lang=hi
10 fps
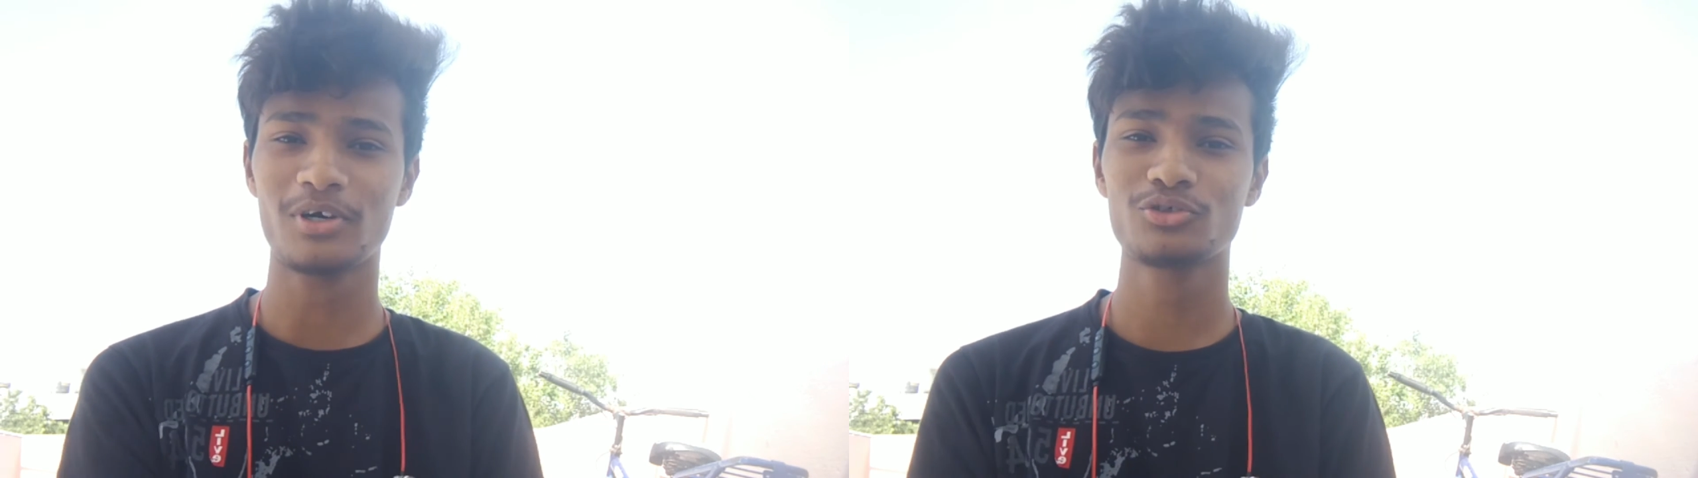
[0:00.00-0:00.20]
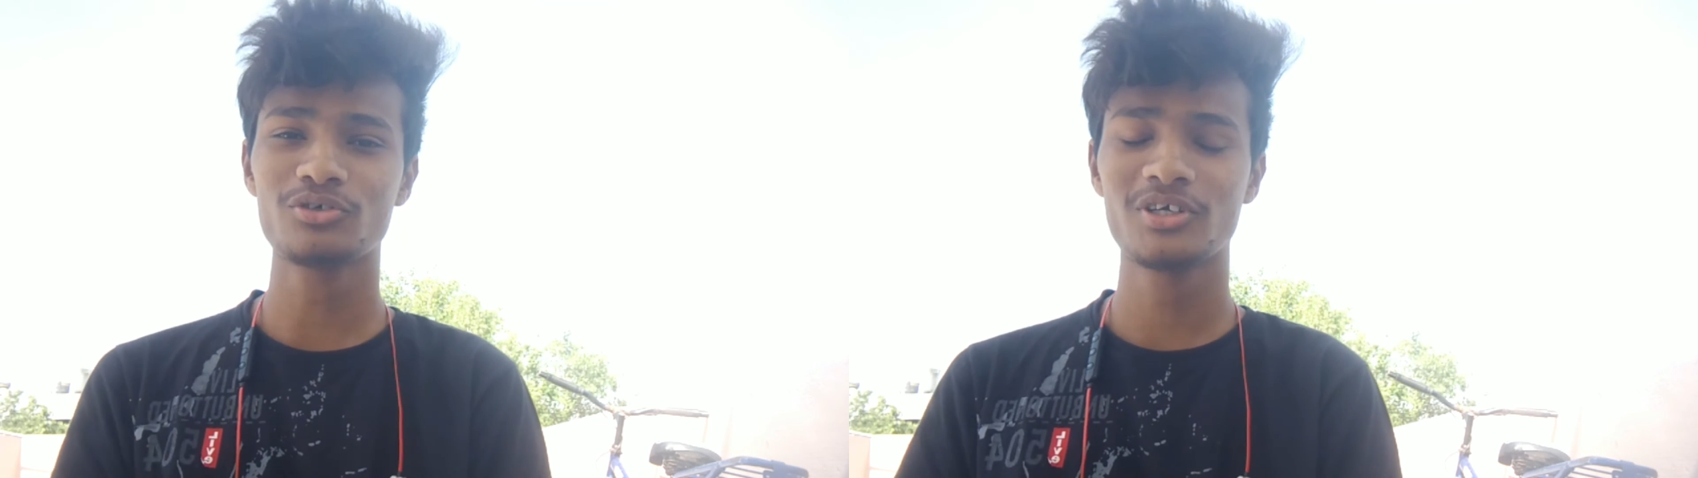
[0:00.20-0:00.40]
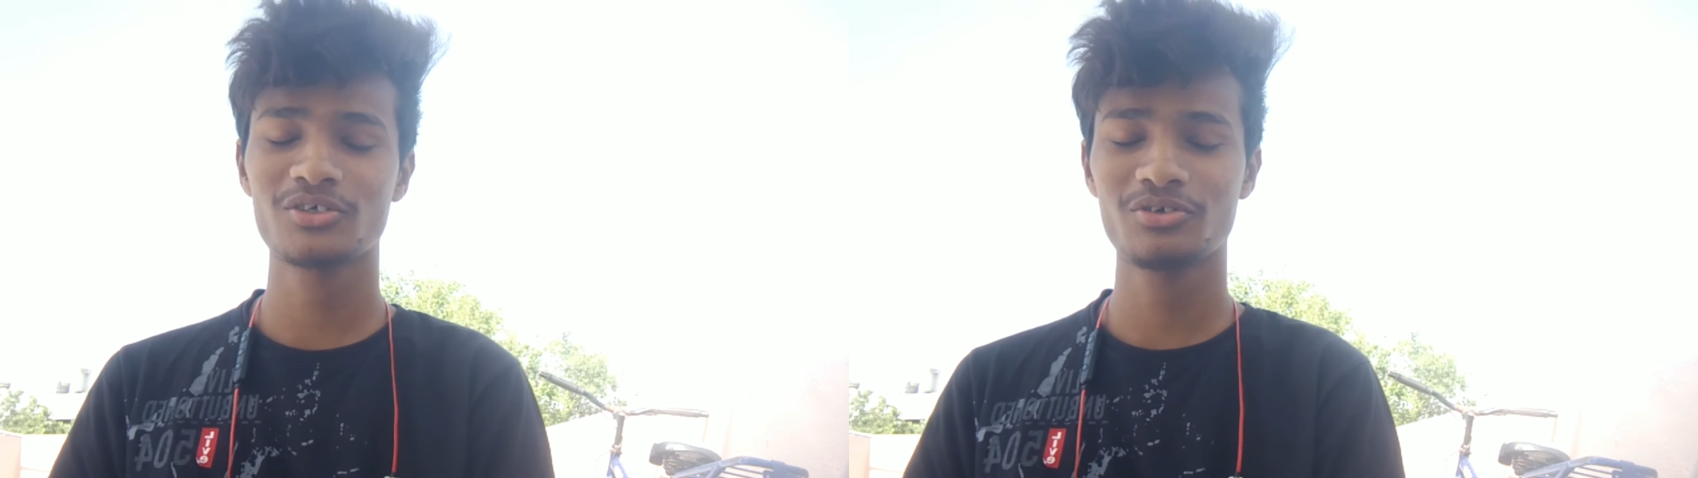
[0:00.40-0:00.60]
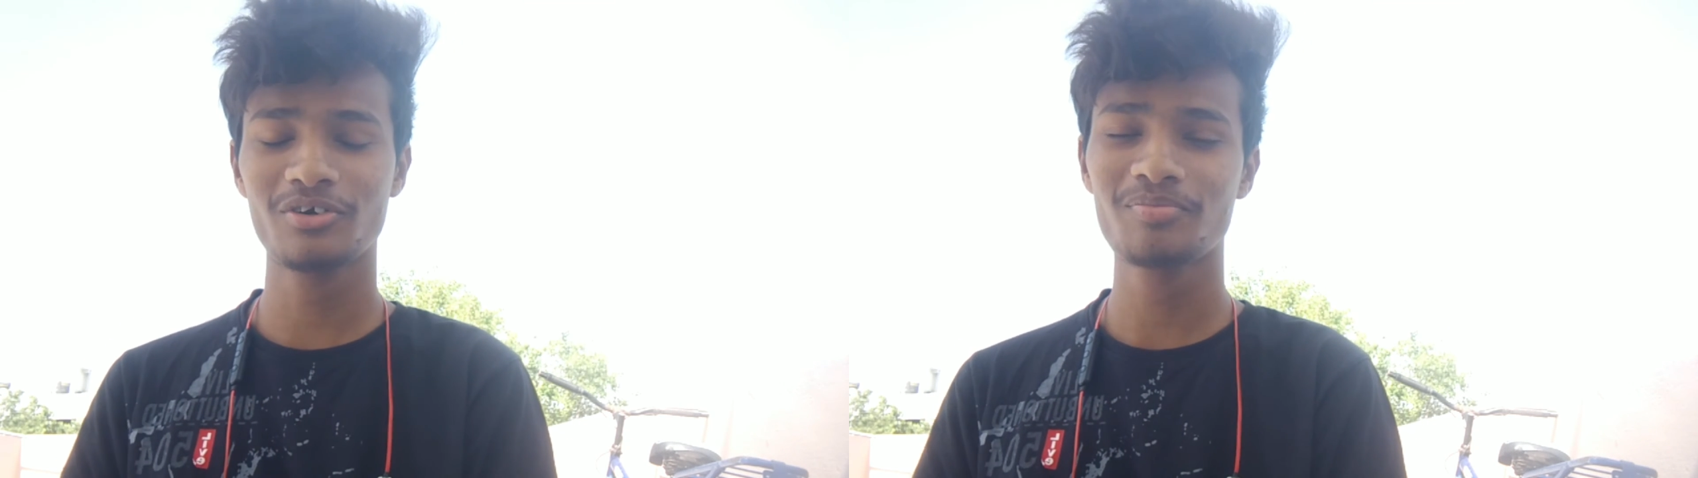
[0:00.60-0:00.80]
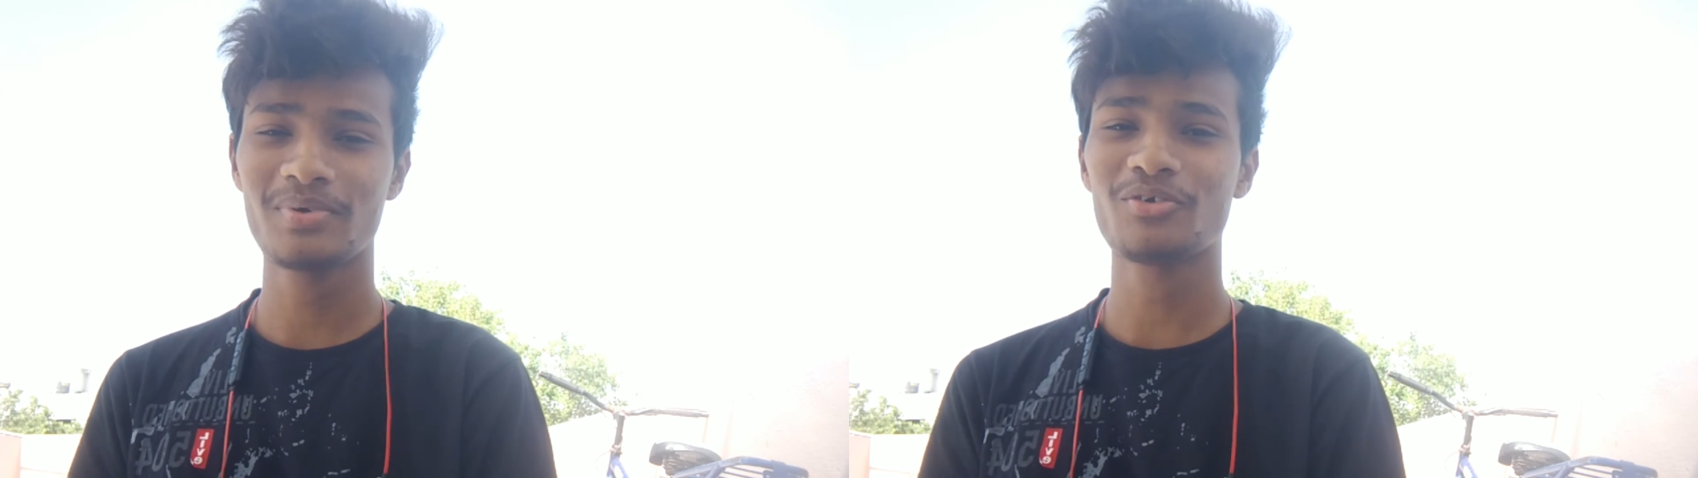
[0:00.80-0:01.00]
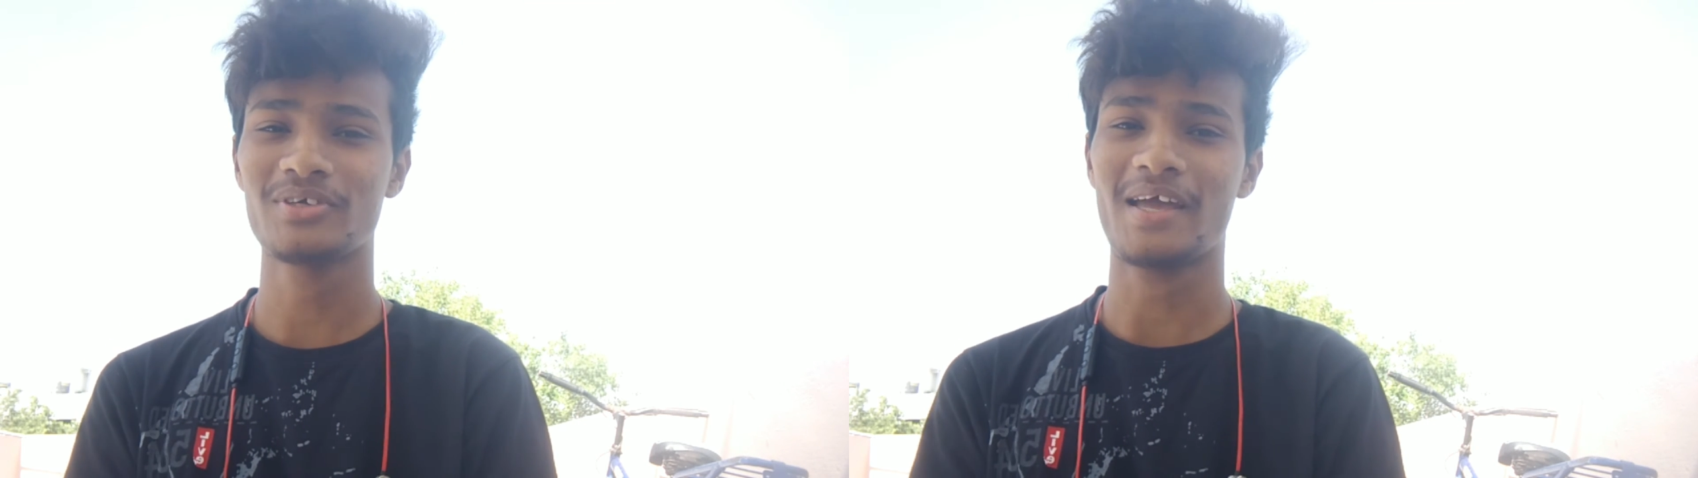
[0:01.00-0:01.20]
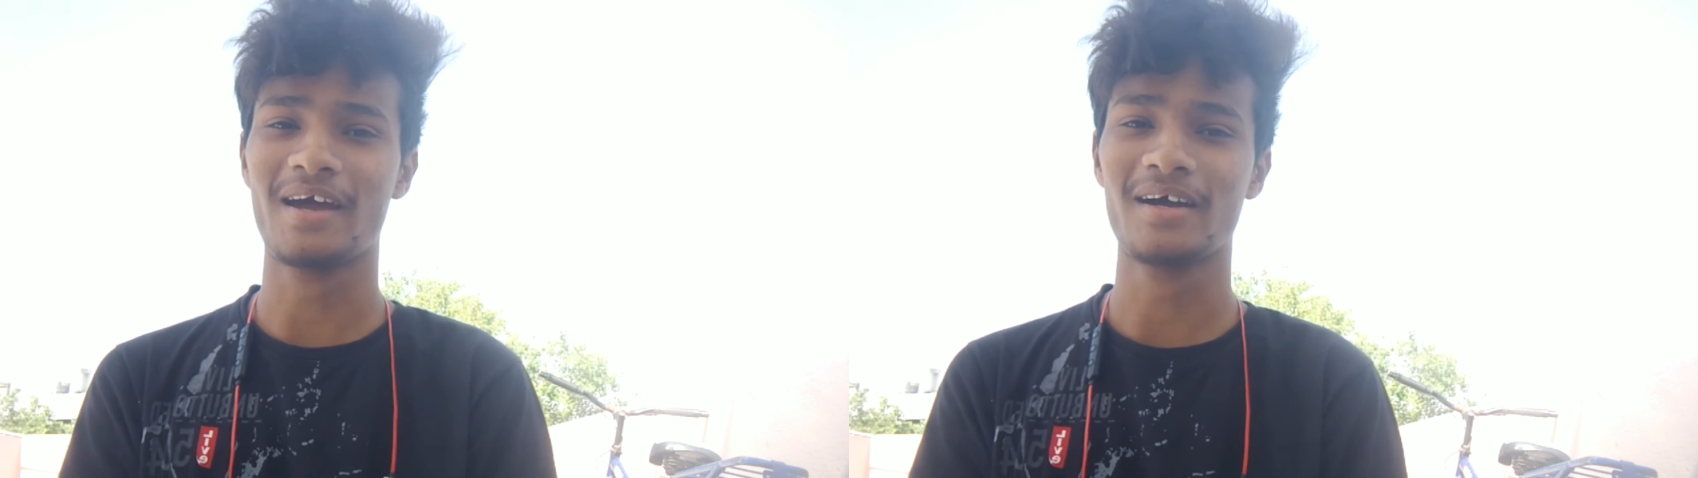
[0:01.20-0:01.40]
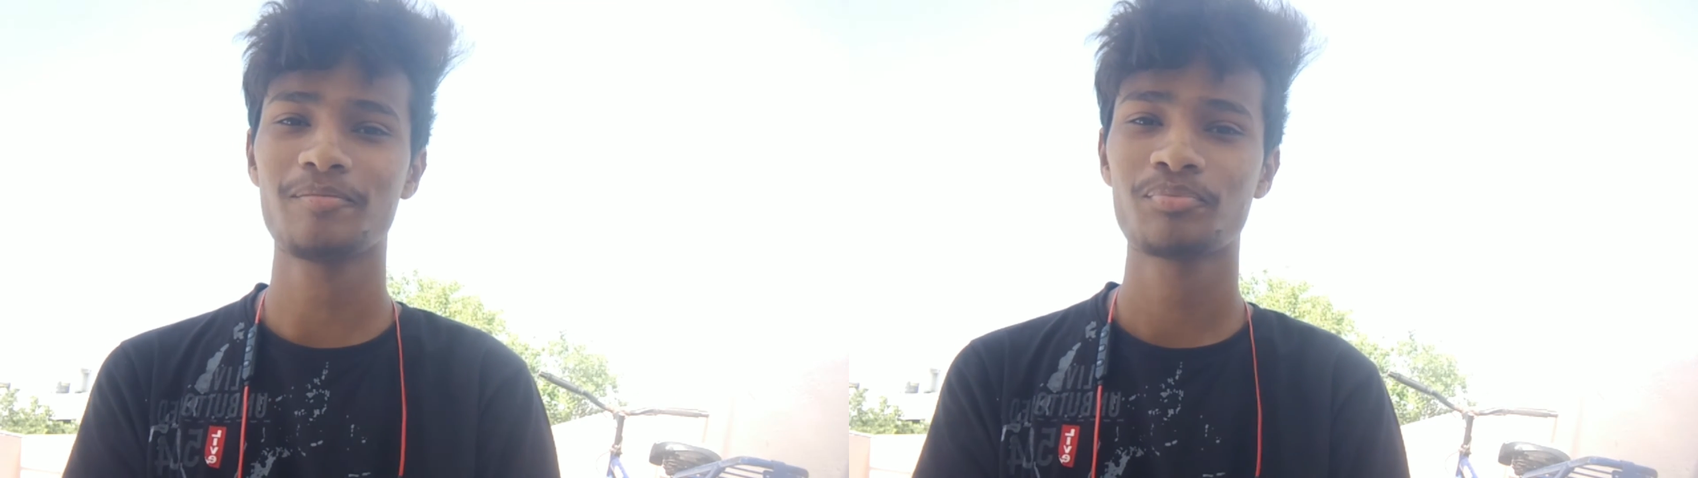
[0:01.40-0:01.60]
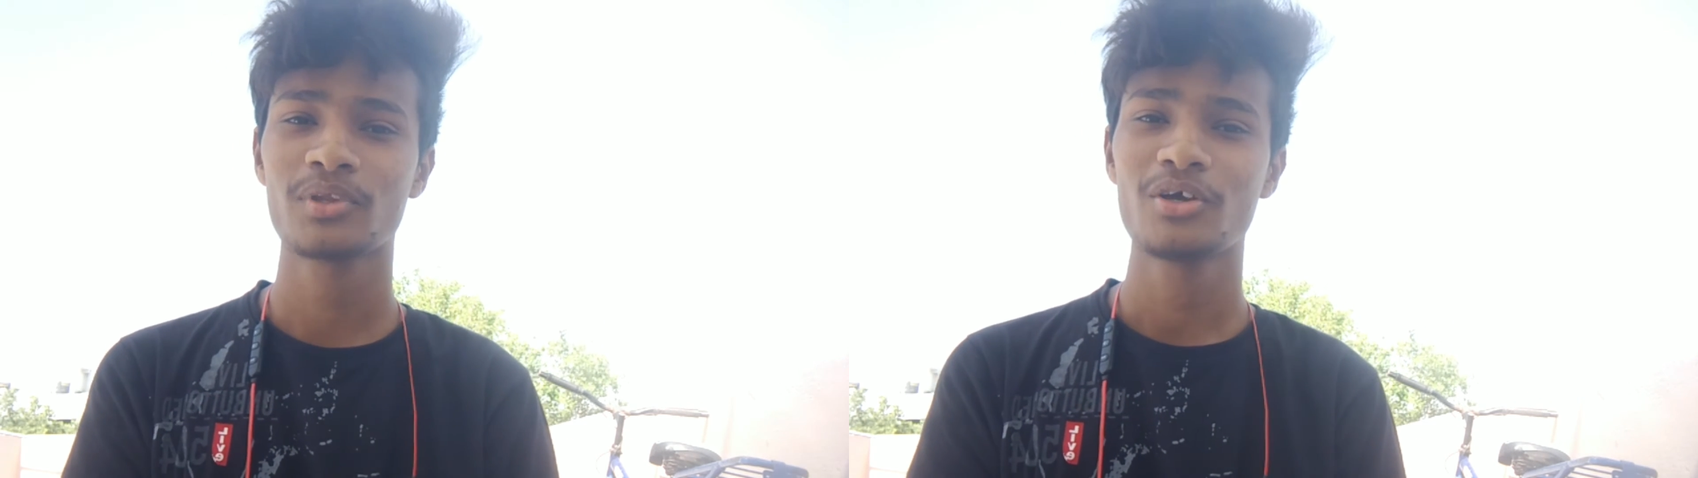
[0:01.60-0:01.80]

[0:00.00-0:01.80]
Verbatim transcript: परसों टिकटॉक बैन हो जाएगा